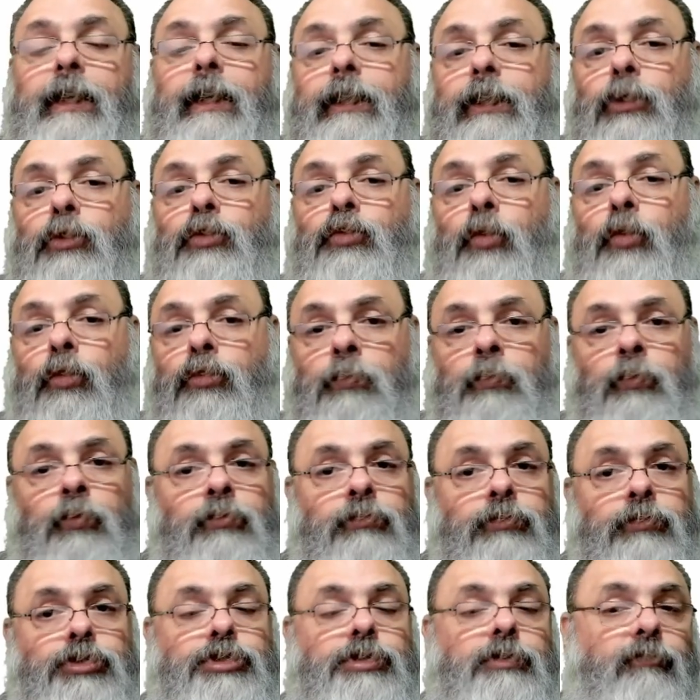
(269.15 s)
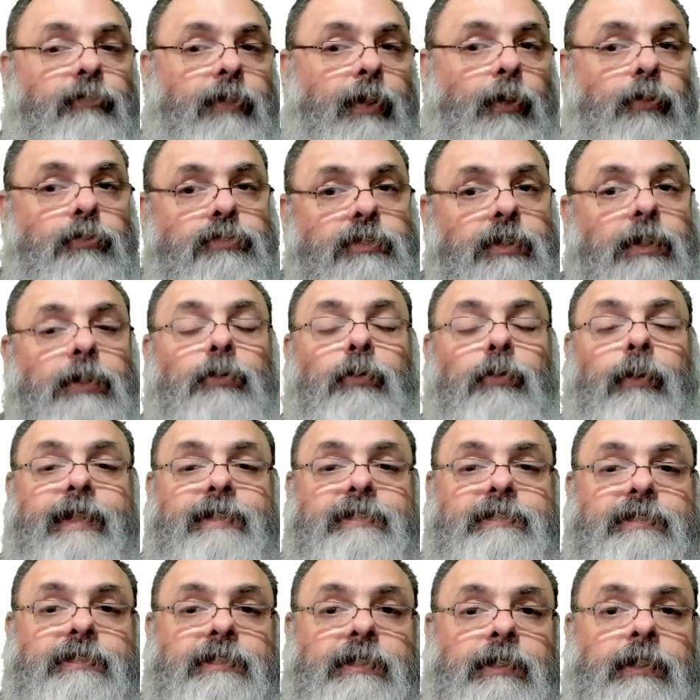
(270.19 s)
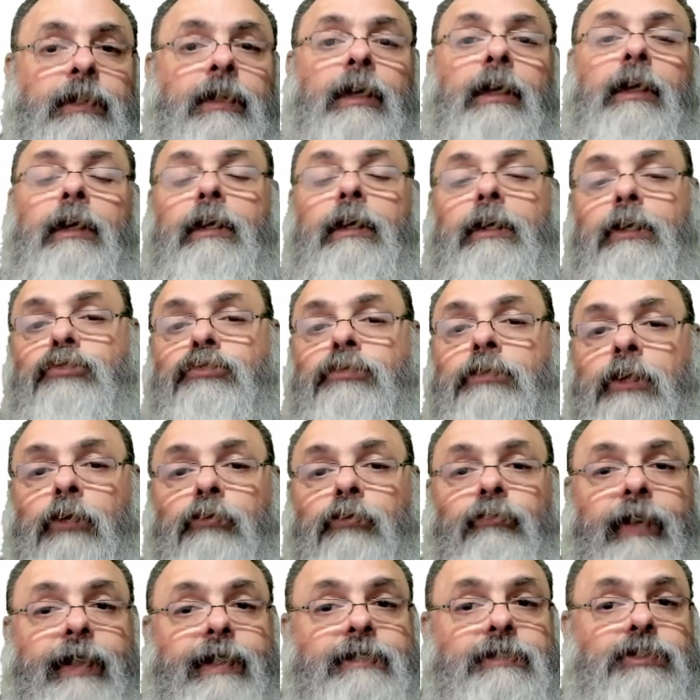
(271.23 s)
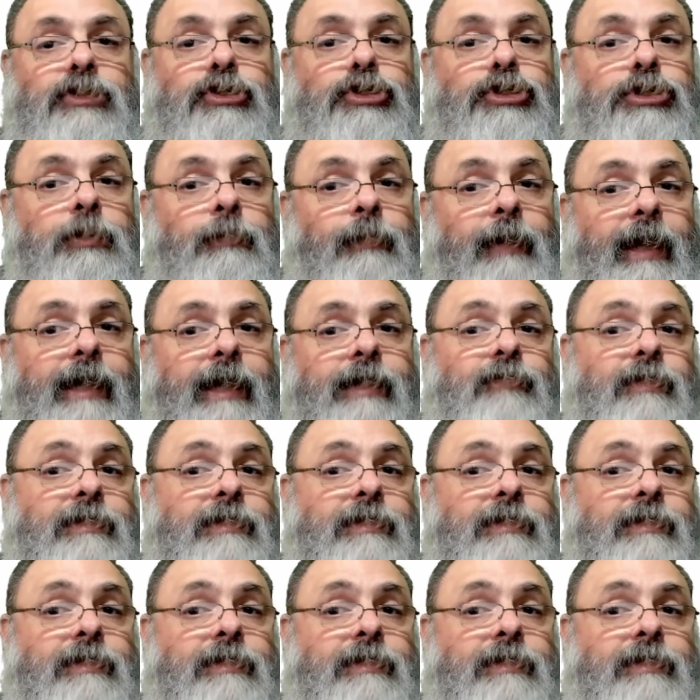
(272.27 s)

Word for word: que todo mundo estiver usando SIM isso não vai existir mais,